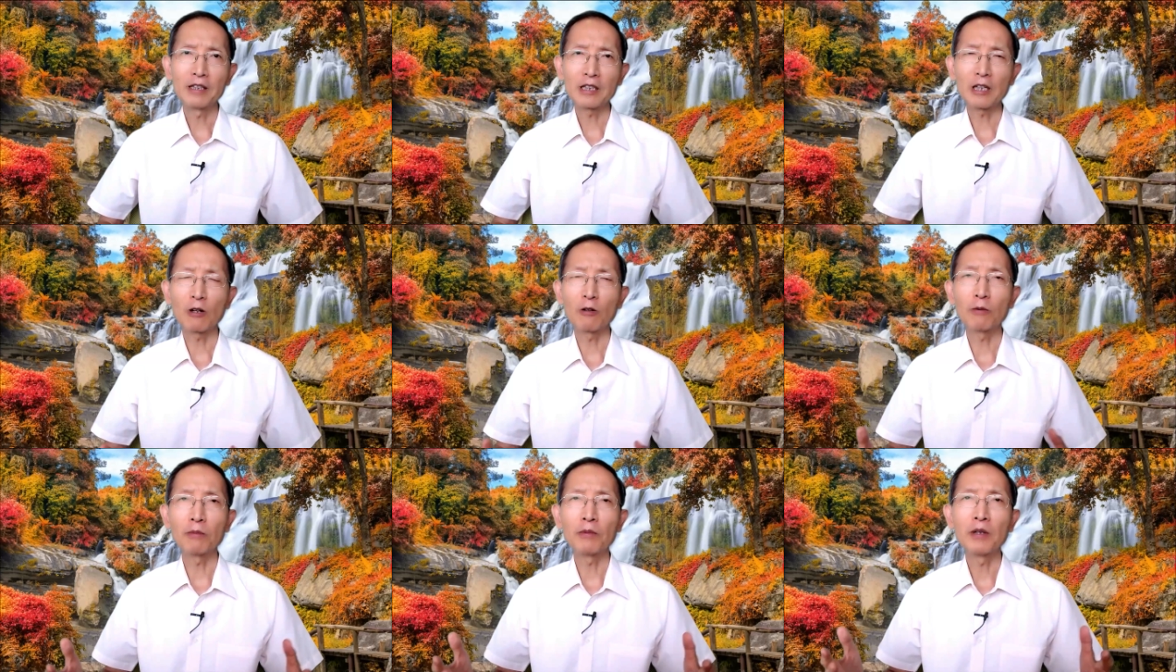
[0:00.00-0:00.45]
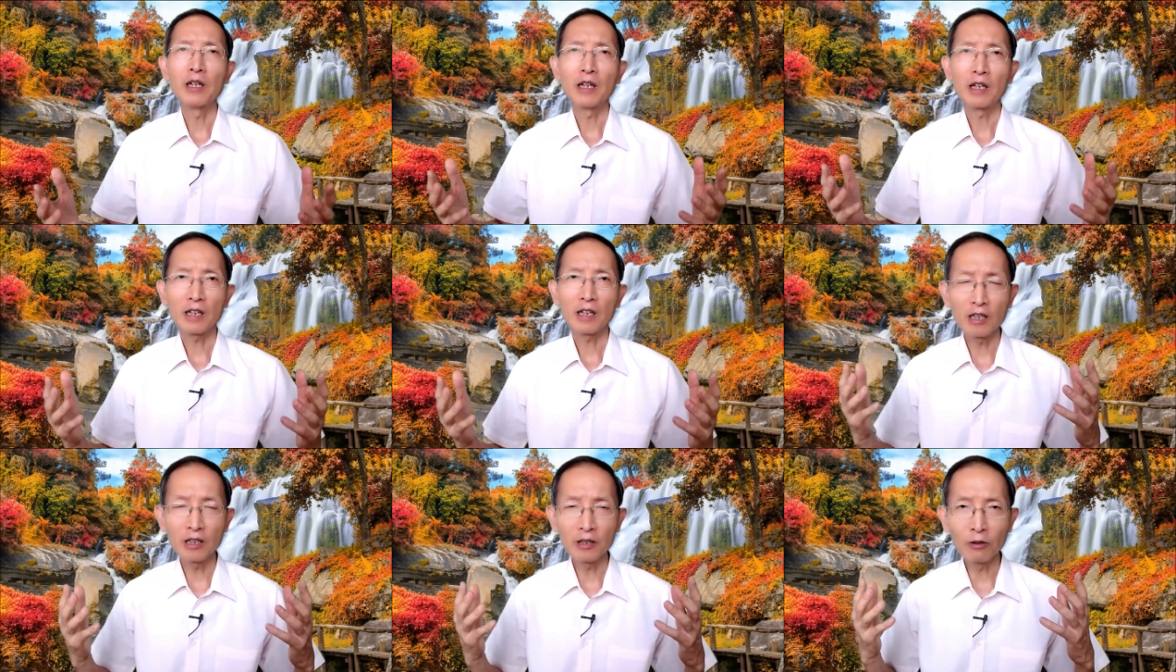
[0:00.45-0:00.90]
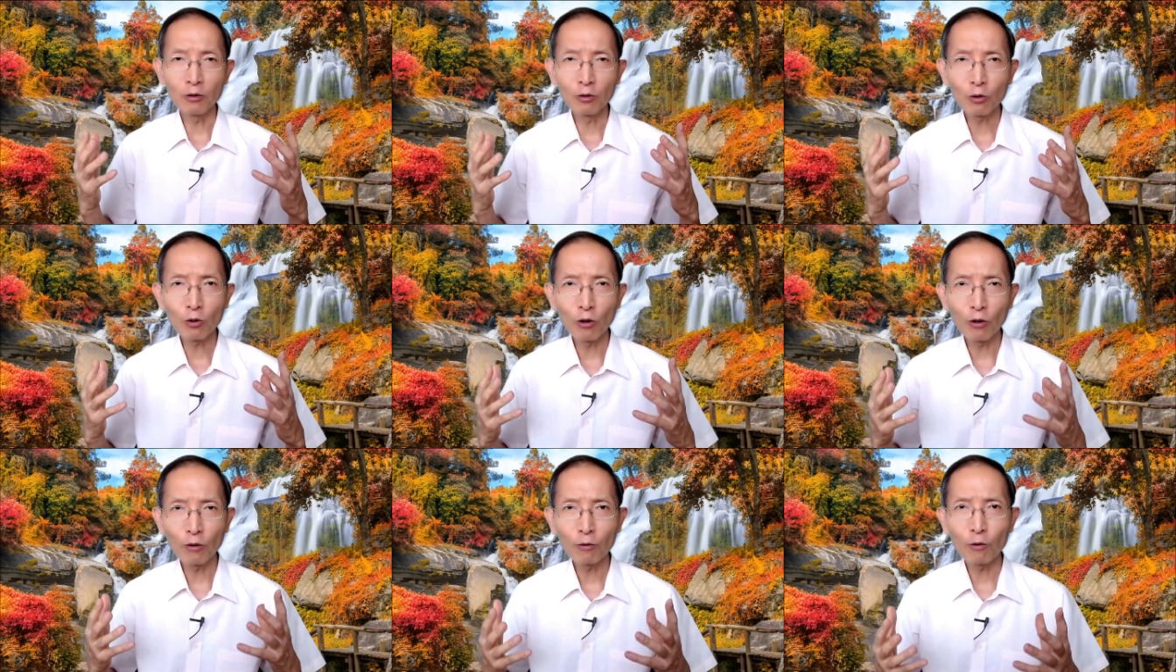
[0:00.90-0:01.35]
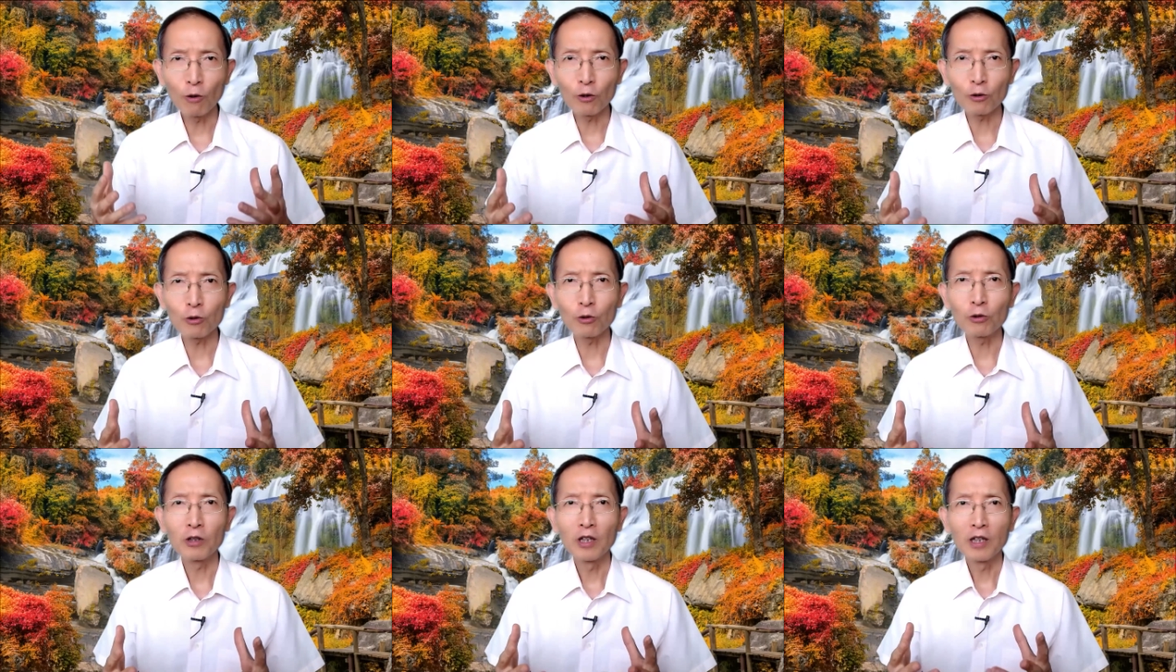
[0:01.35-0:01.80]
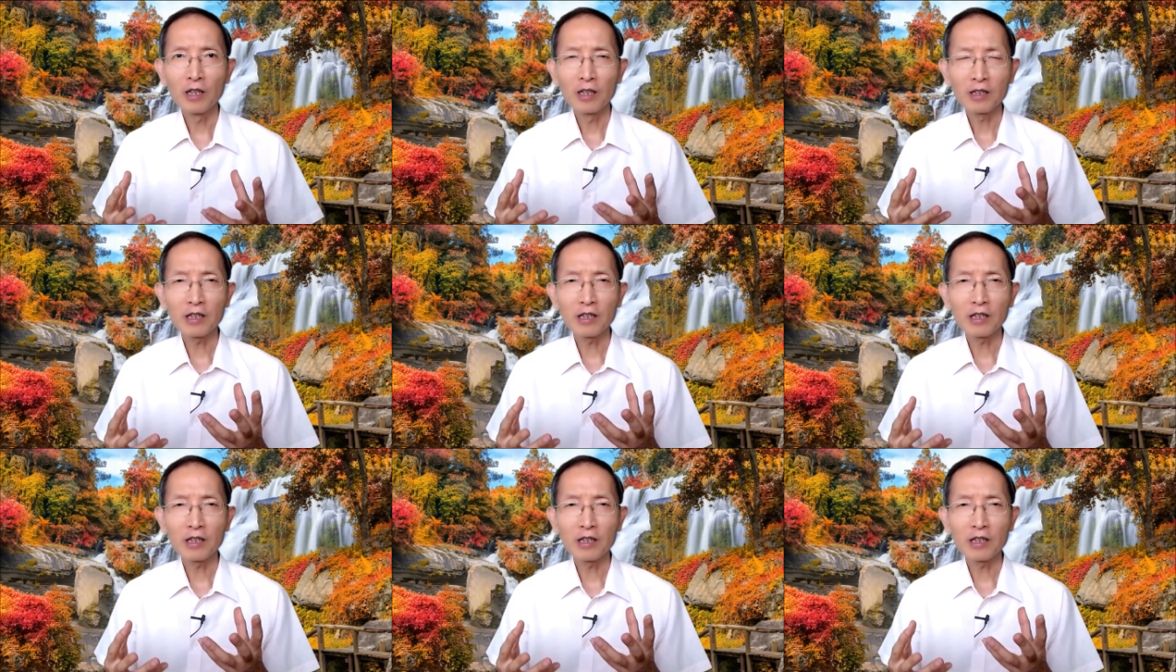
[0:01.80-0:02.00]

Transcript: 叫我们更多活出